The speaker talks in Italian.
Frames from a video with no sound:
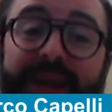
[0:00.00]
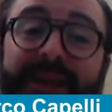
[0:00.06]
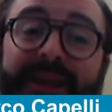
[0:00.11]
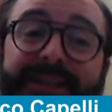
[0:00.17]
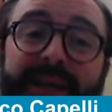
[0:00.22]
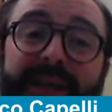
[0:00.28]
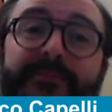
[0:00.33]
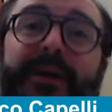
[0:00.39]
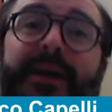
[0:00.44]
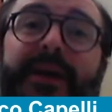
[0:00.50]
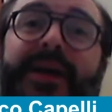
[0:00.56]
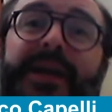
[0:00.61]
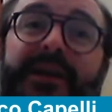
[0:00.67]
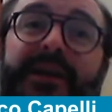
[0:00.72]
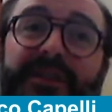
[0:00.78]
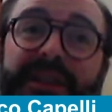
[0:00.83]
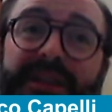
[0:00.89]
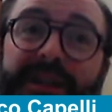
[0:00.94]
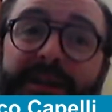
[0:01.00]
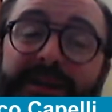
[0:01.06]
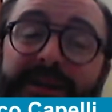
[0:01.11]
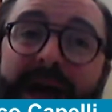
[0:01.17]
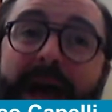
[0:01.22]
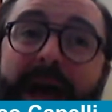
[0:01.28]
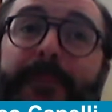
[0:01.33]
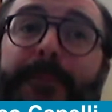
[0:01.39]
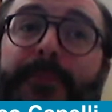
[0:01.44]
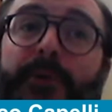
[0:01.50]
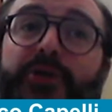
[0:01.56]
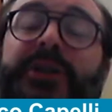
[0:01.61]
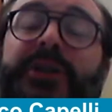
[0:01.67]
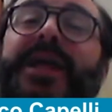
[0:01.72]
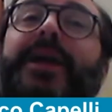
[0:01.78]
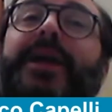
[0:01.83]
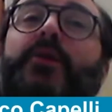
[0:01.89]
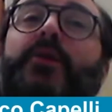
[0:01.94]
e sembra che la vitamina A possa
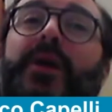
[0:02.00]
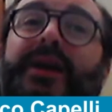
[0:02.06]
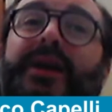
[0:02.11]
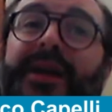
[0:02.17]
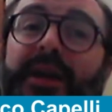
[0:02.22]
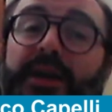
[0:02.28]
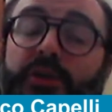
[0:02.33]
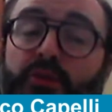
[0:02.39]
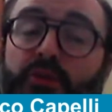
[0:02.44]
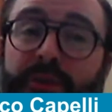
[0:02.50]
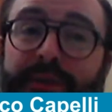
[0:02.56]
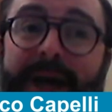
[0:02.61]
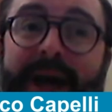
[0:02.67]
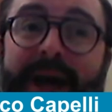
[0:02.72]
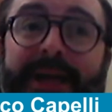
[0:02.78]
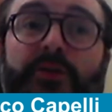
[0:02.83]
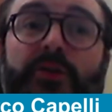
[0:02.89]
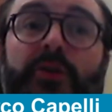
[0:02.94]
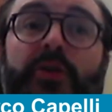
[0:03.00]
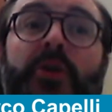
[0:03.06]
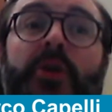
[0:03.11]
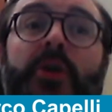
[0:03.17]
dare qualche risultato.